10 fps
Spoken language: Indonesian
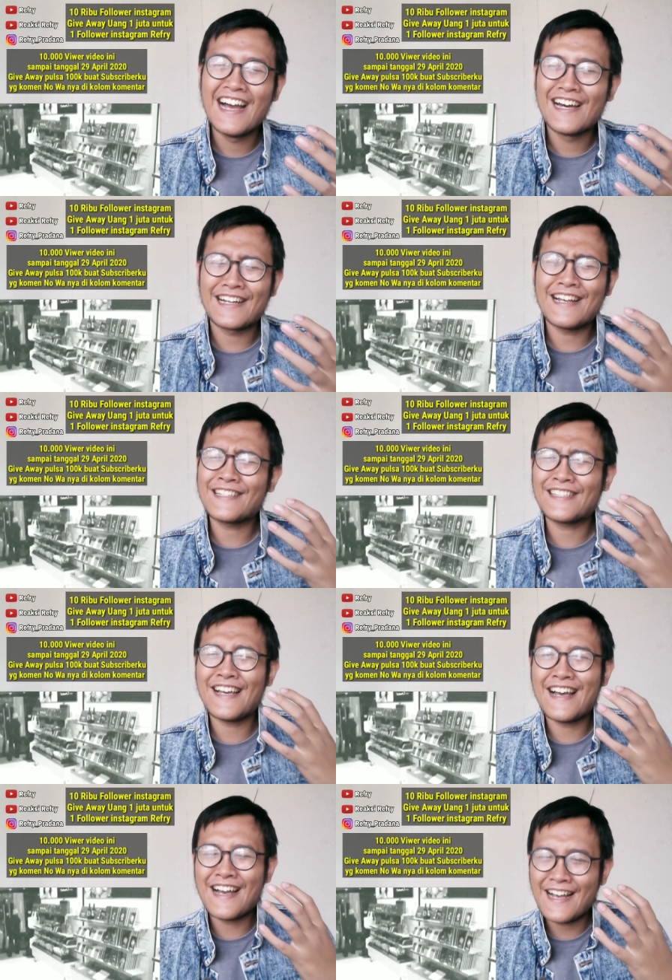
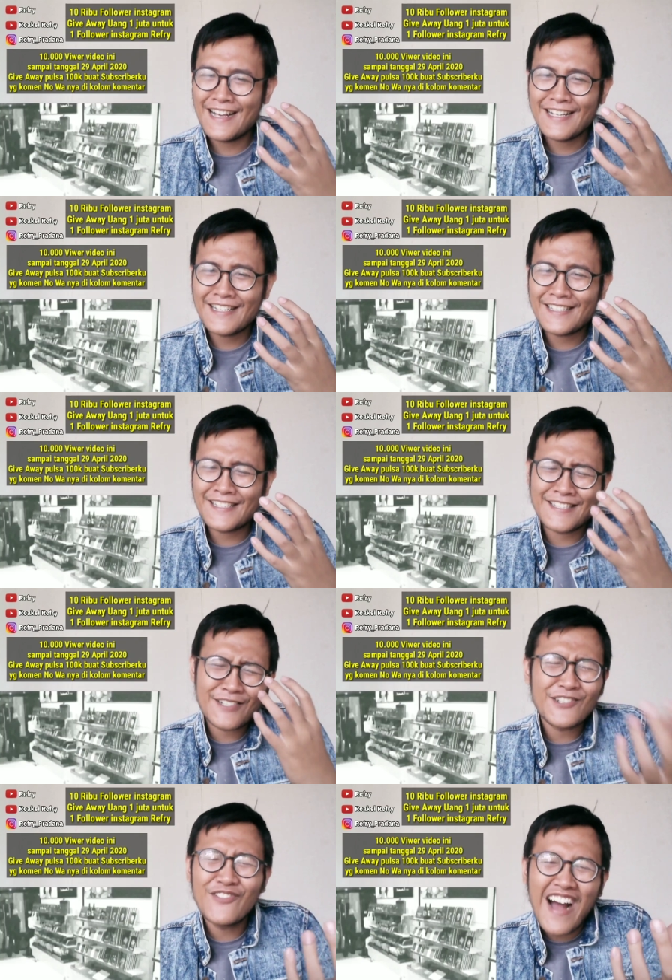rasa
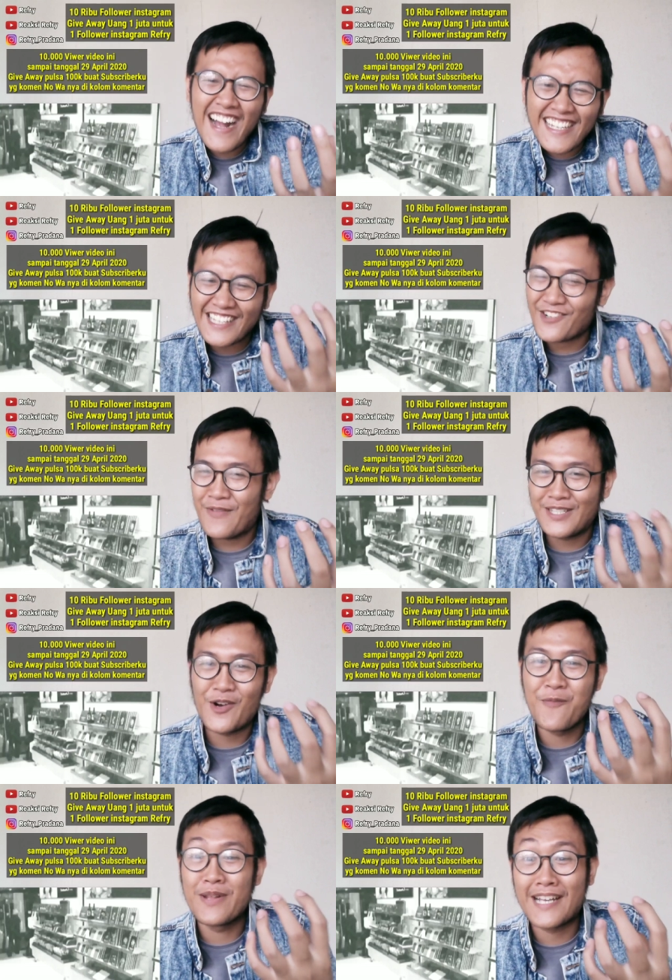seru banget aku baca
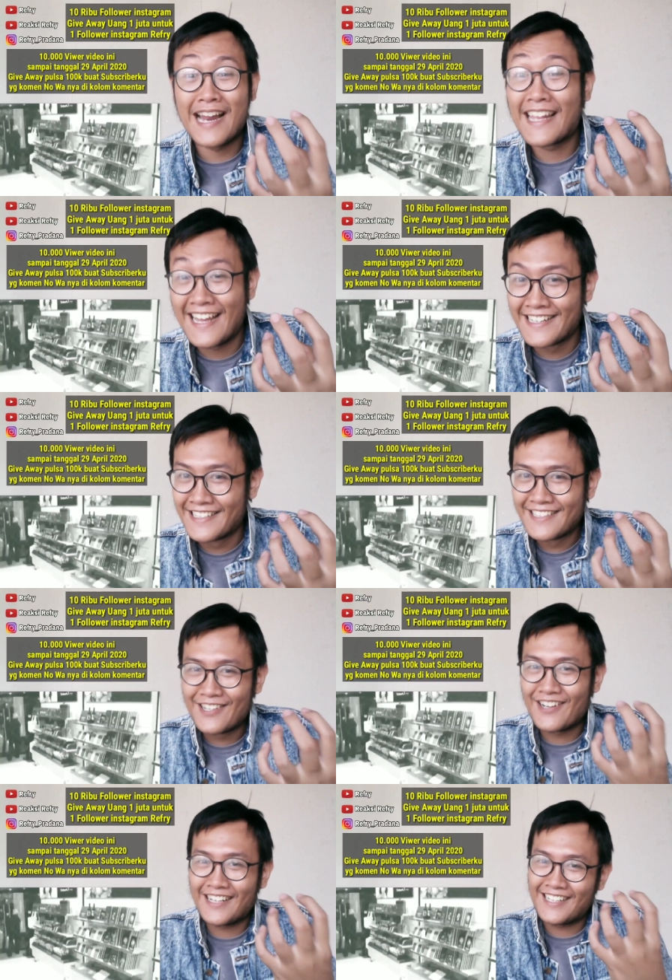komen kalian
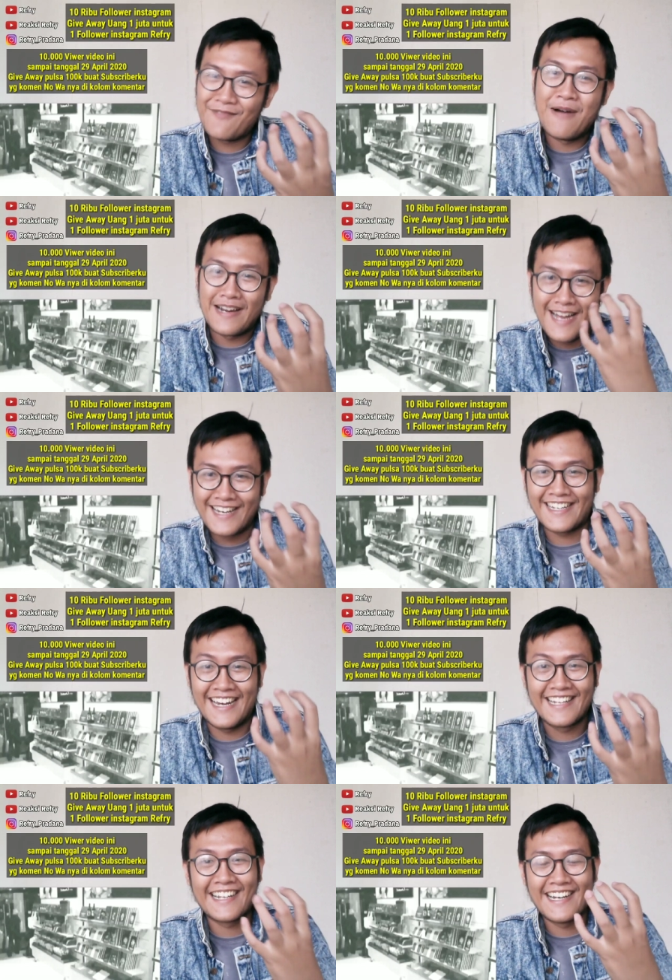kemarahan
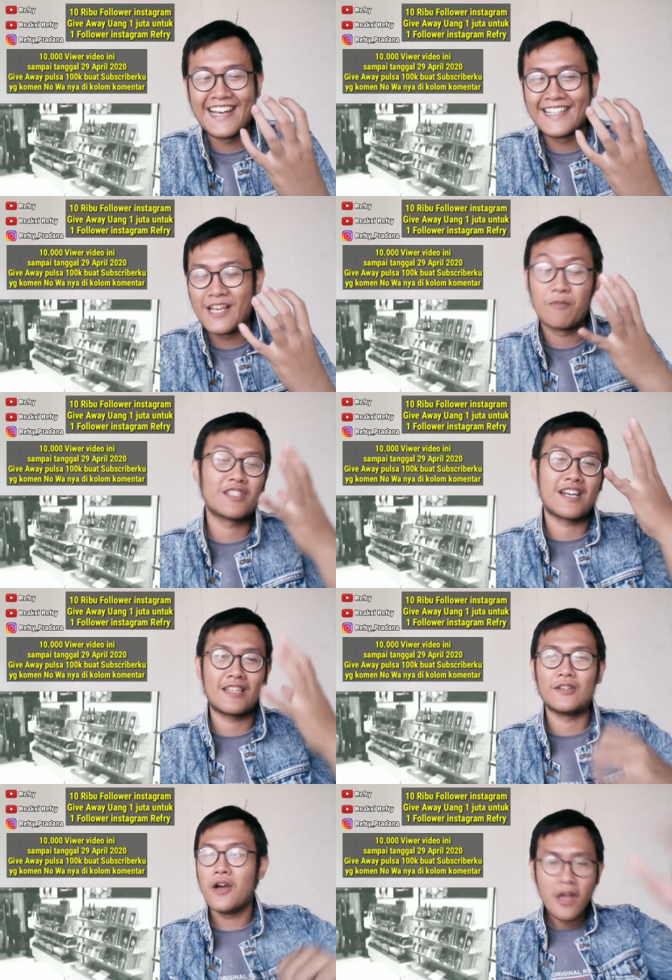kalian kena jump scare
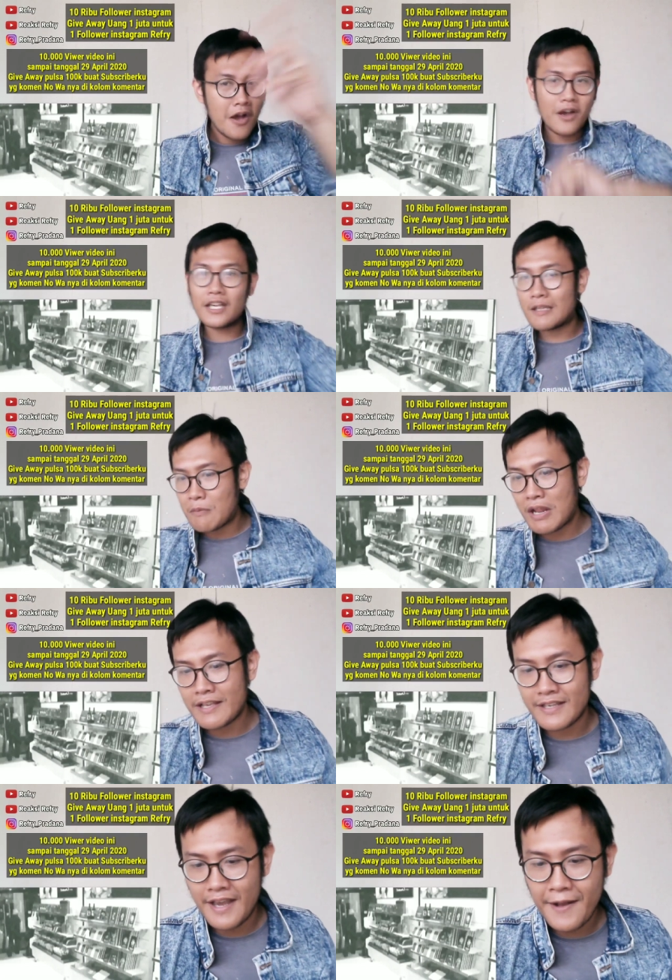gitu. Oke, kita
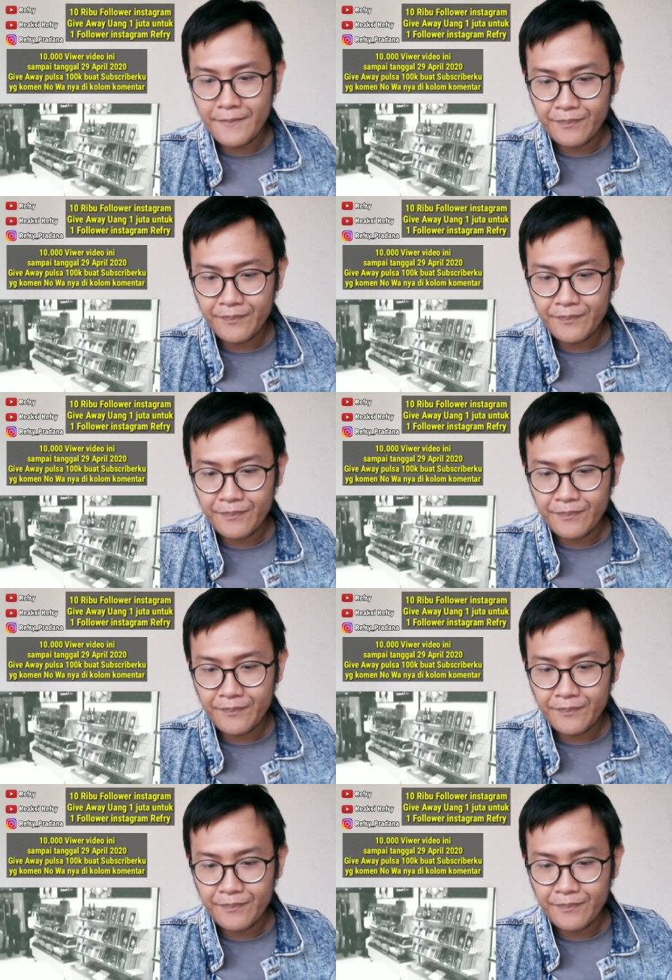mulai aja ya.